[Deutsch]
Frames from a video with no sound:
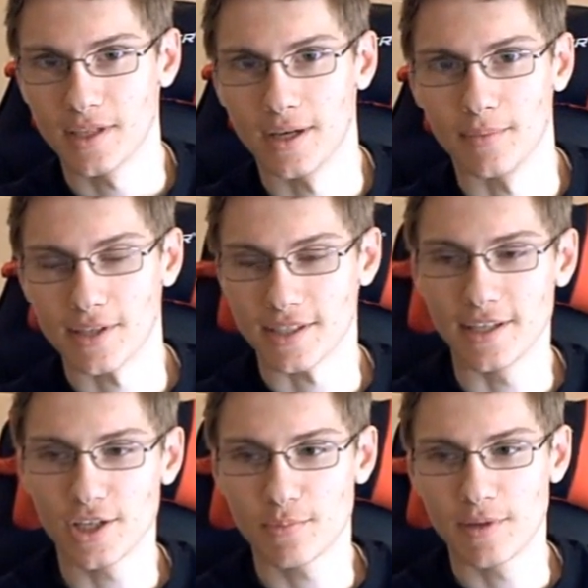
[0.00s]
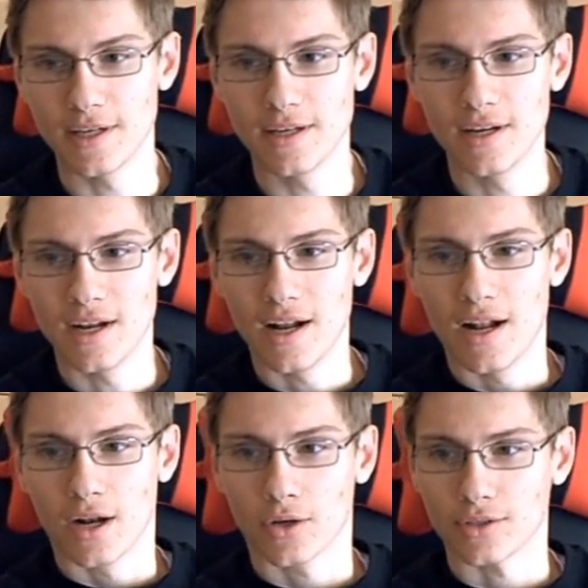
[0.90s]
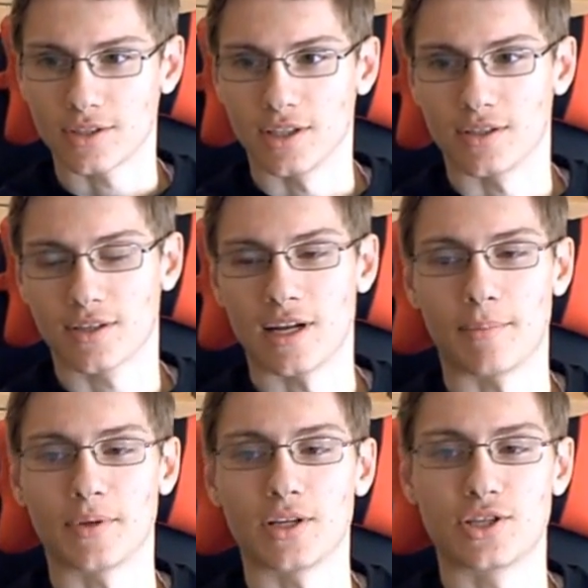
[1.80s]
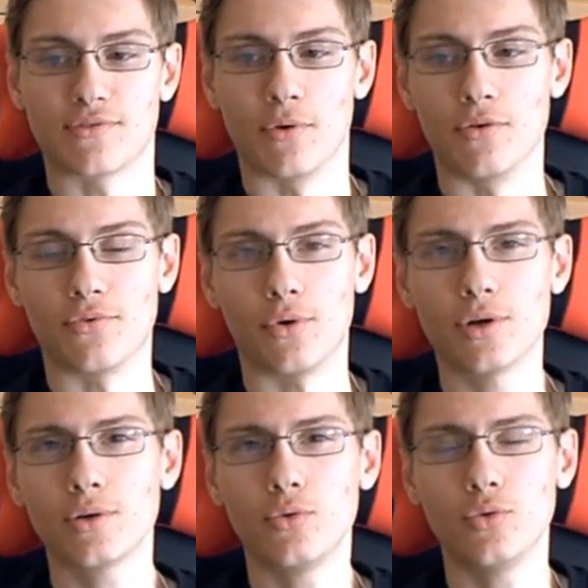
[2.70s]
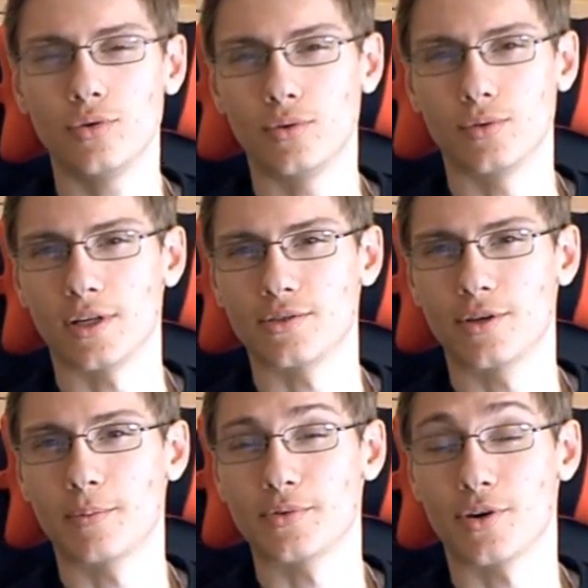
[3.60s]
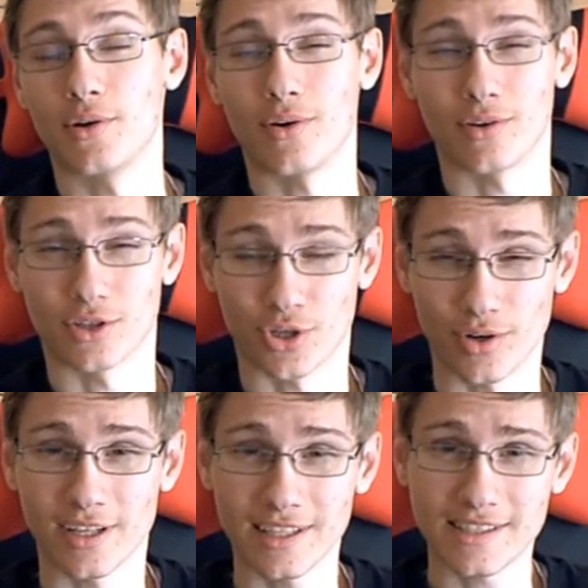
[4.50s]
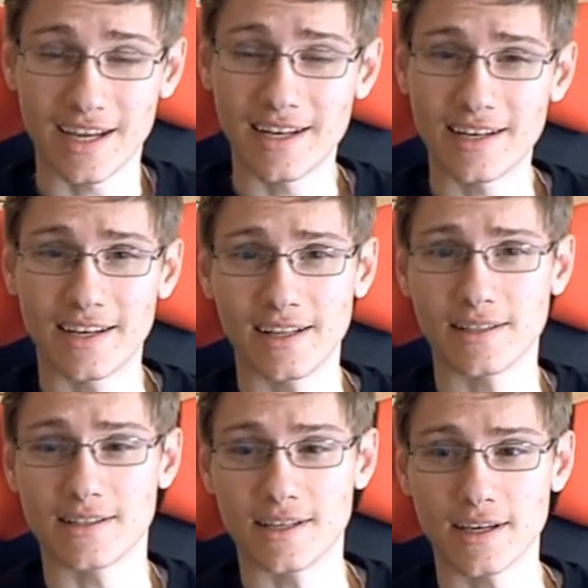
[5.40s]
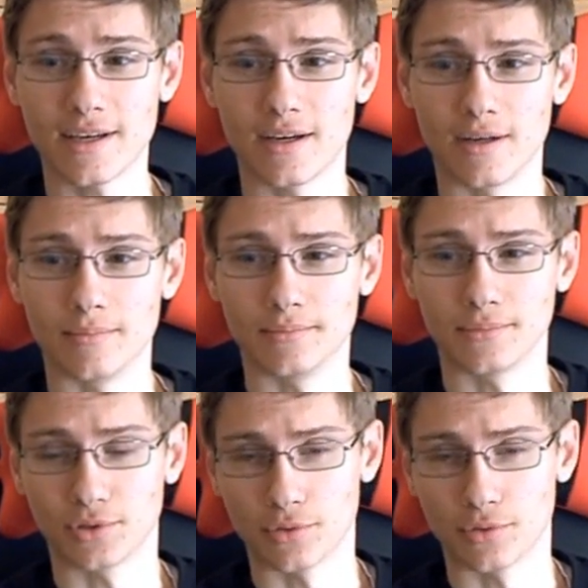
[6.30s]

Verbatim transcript: Das Indie-Spiel kostet knapp 12 Euro und dazu gibt es sogar noch schon jetzt einen DLC, 12 ähm,